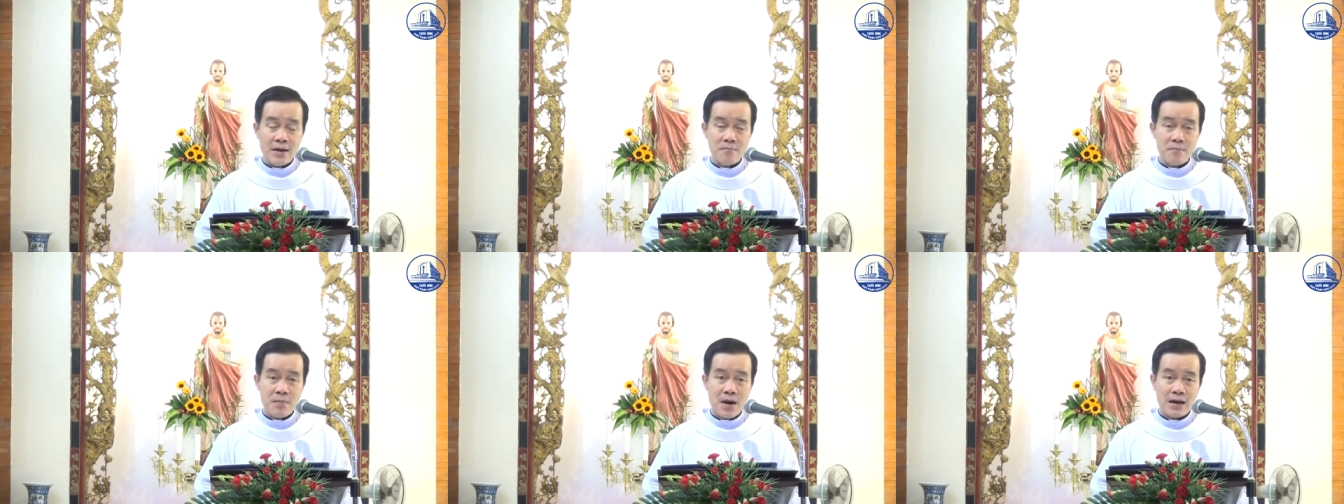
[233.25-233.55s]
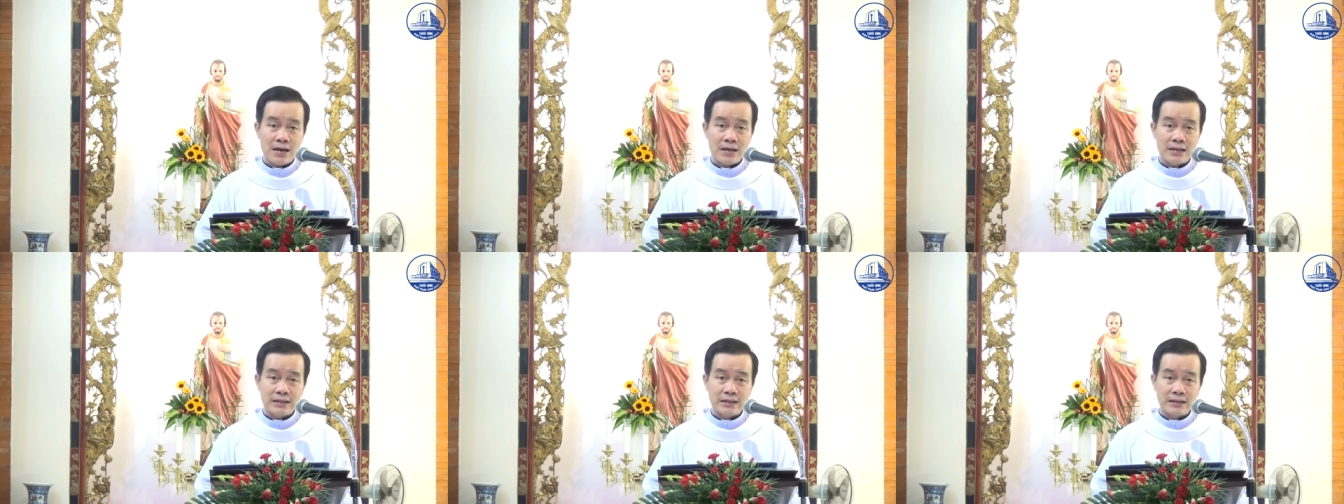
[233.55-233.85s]

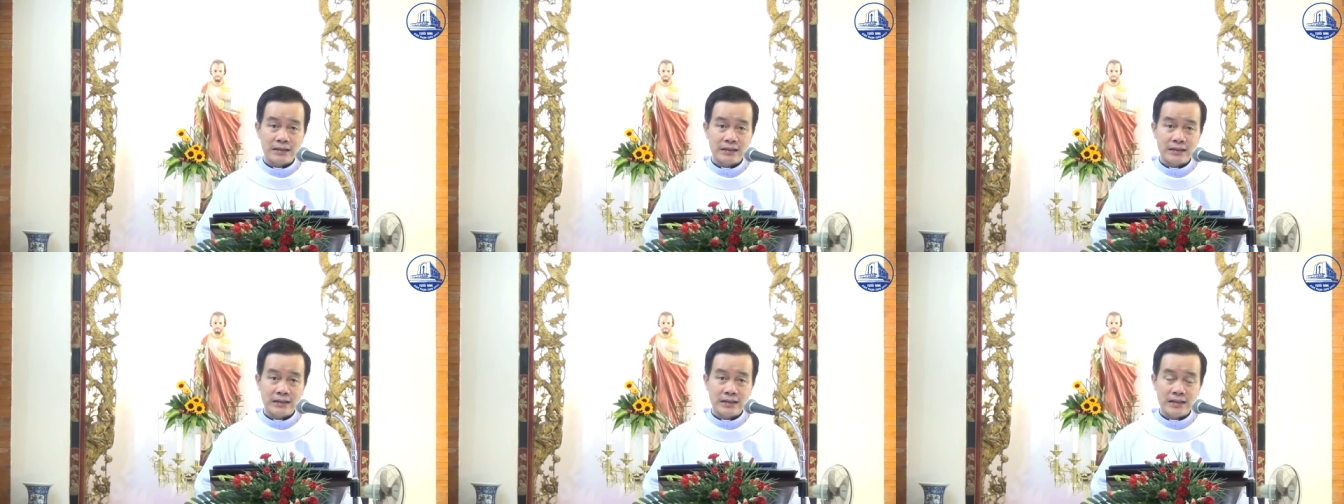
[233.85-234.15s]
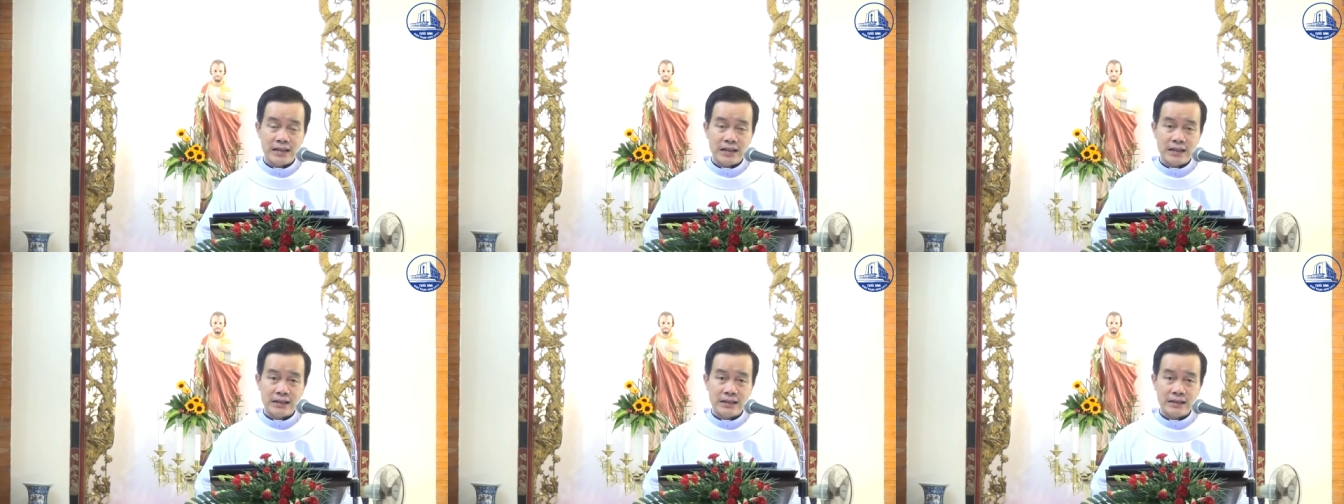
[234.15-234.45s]
bằng
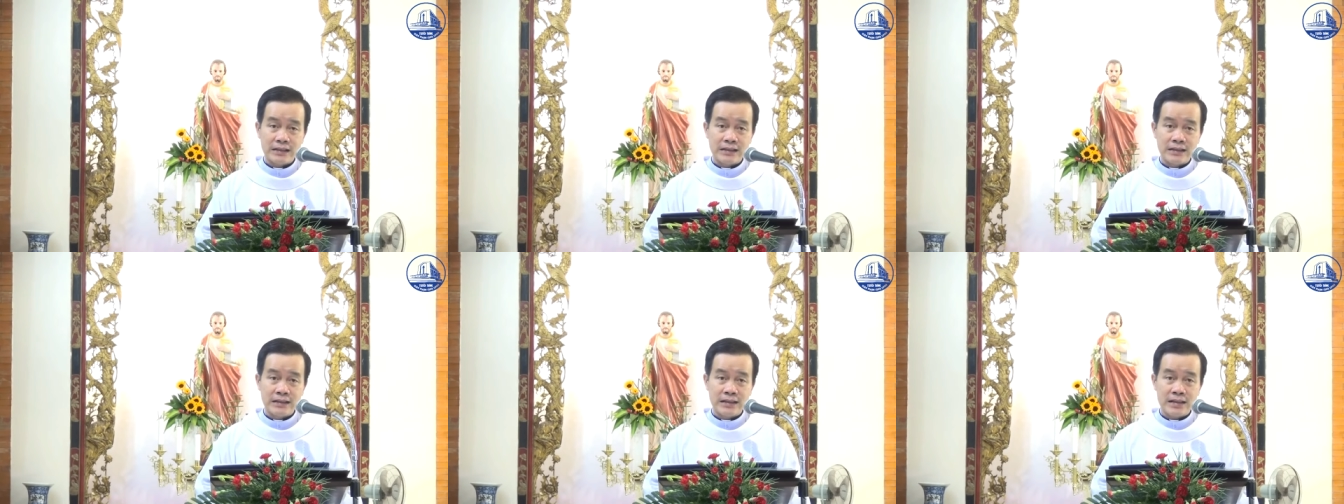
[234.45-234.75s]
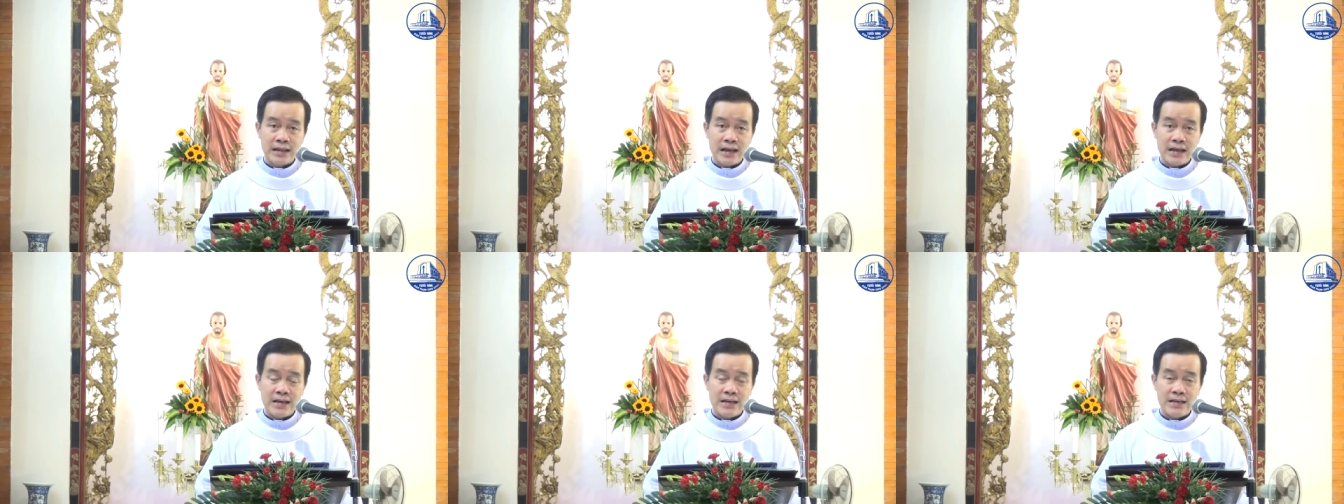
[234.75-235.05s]
những
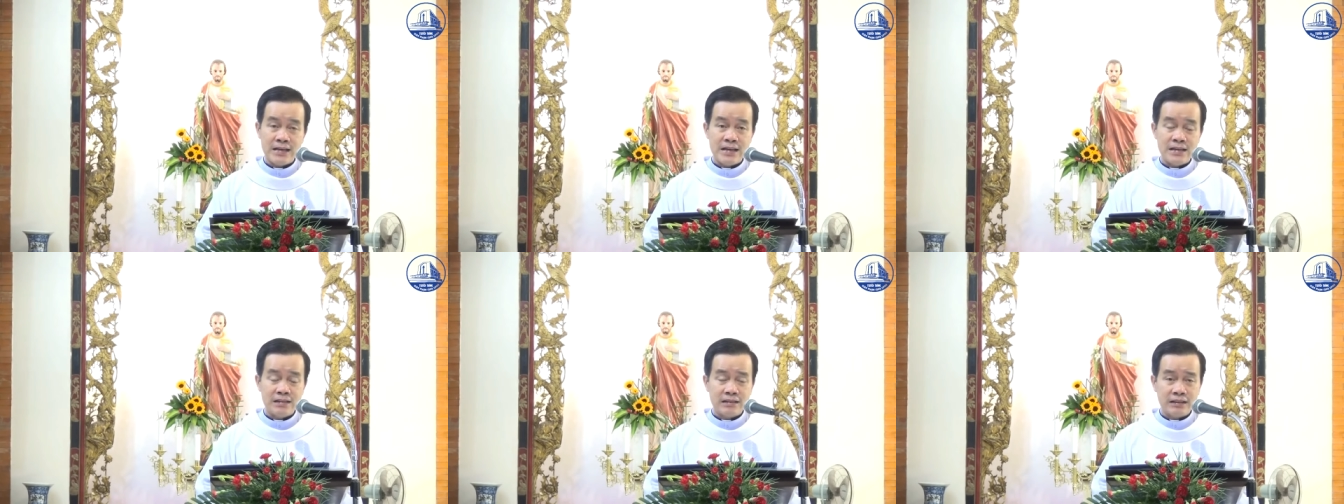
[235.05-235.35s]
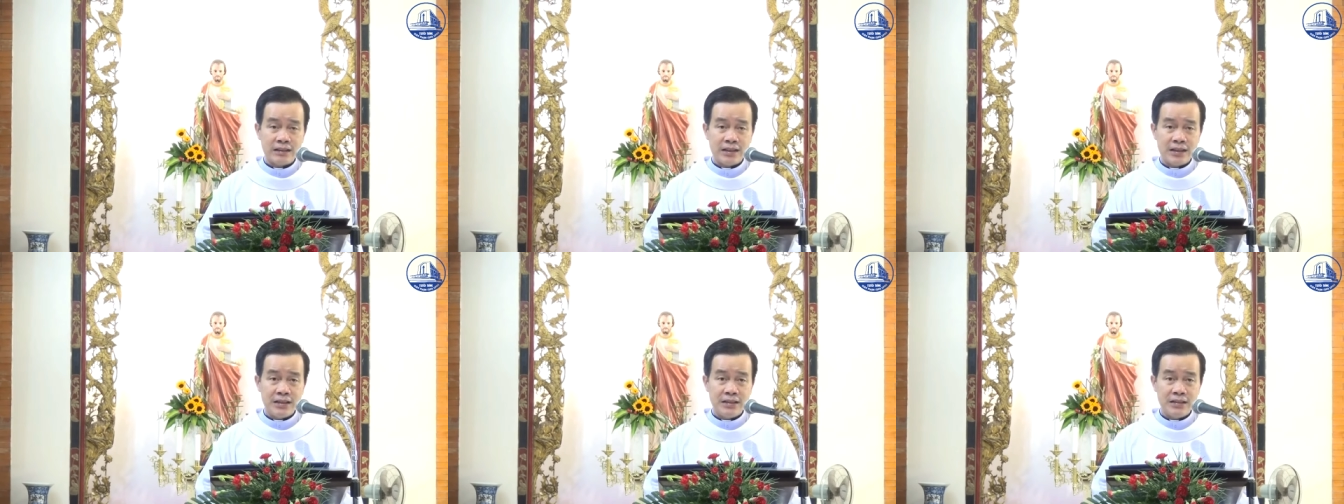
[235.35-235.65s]
cái đức
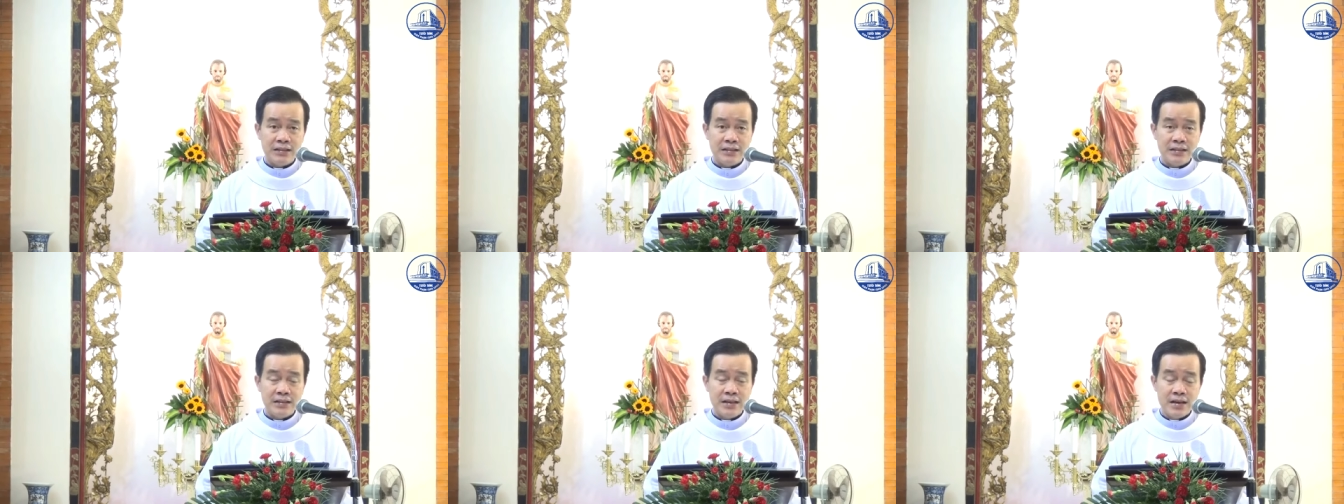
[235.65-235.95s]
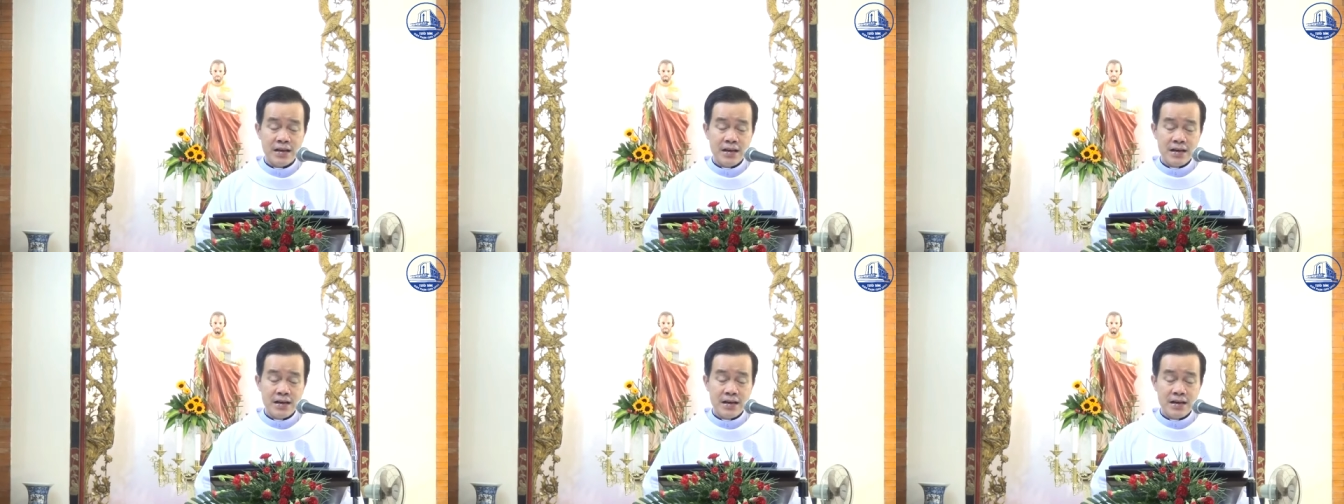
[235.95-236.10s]
tính